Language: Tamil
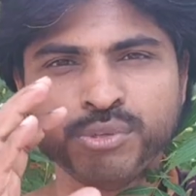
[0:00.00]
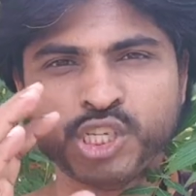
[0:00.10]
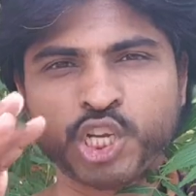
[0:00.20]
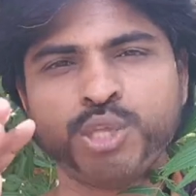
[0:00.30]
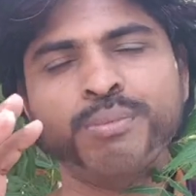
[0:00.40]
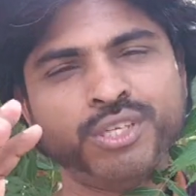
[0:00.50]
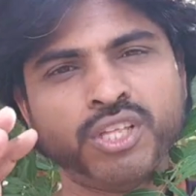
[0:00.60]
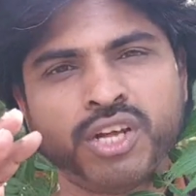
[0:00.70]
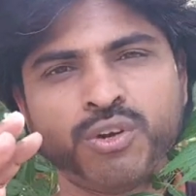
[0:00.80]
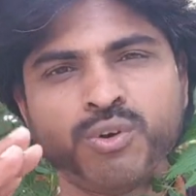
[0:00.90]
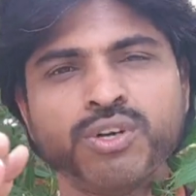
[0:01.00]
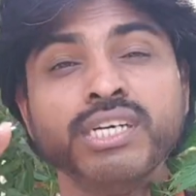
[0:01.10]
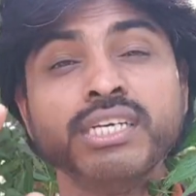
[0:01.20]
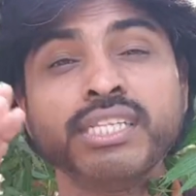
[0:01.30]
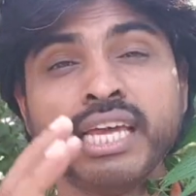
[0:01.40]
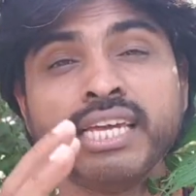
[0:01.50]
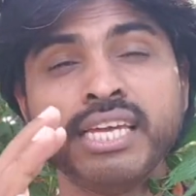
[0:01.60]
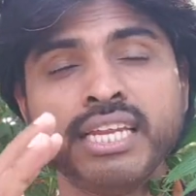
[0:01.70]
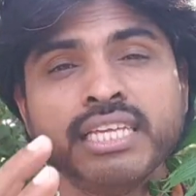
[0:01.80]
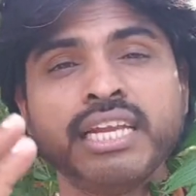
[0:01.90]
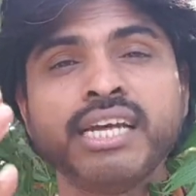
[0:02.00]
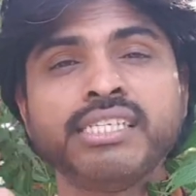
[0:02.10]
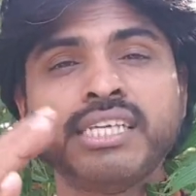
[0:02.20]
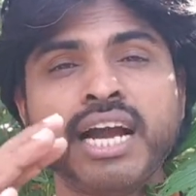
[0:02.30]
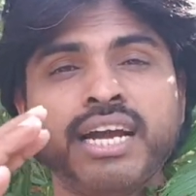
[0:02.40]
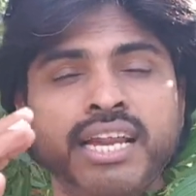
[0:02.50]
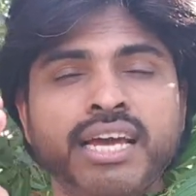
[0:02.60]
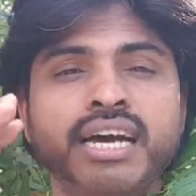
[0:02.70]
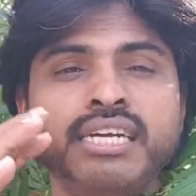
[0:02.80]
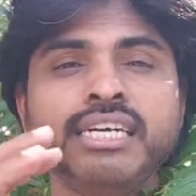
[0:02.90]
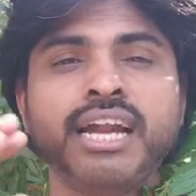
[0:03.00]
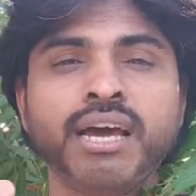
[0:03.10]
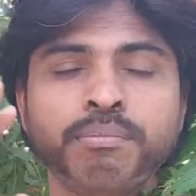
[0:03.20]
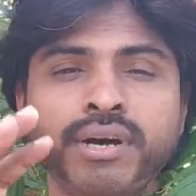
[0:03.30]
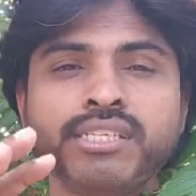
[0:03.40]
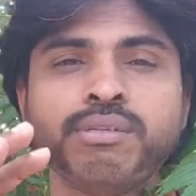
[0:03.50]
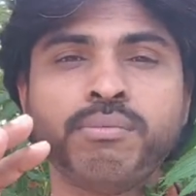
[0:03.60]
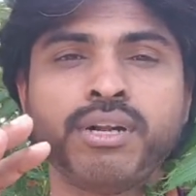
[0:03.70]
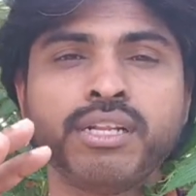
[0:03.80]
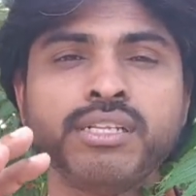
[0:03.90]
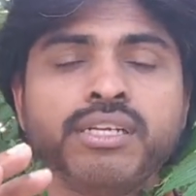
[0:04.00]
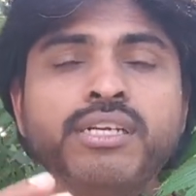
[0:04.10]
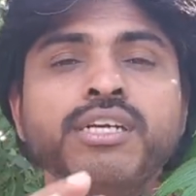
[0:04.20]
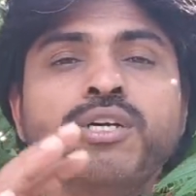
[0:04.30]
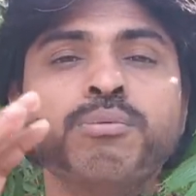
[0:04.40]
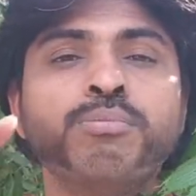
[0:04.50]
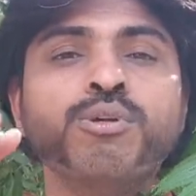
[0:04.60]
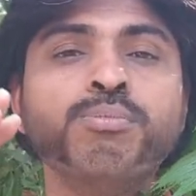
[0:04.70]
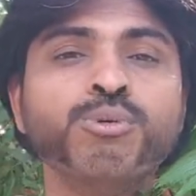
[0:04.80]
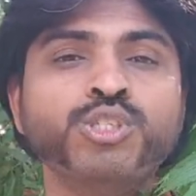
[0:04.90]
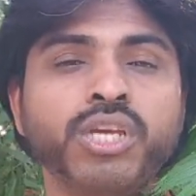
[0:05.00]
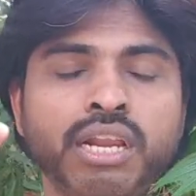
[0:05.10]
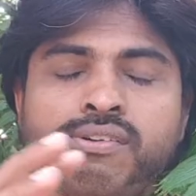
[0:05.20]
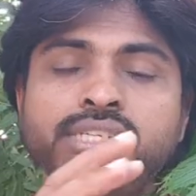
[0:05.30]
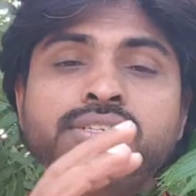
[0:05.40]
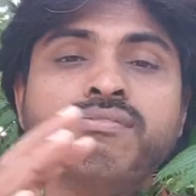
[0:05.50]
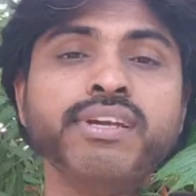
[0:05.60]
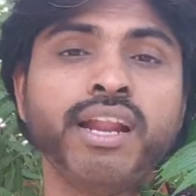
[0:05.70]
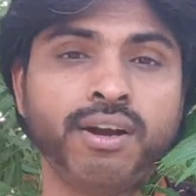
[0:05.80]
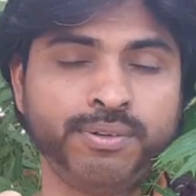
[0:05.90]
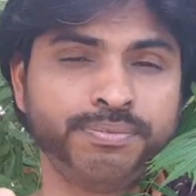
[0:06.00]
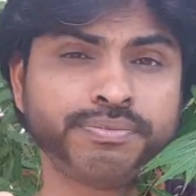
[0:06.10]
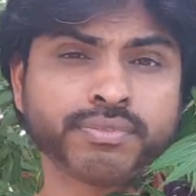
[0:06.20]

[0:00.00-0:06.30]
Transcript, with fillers: எப்பவும் சக்தி மிகுந்ததாக இருக்கும் தேங்கி இருந்ததுன்னா சாக்கடையாக அழுகலாக பாசி படர்ந்து புழுப்பூச்சியெல்லாம் வச்சு வீணாகும்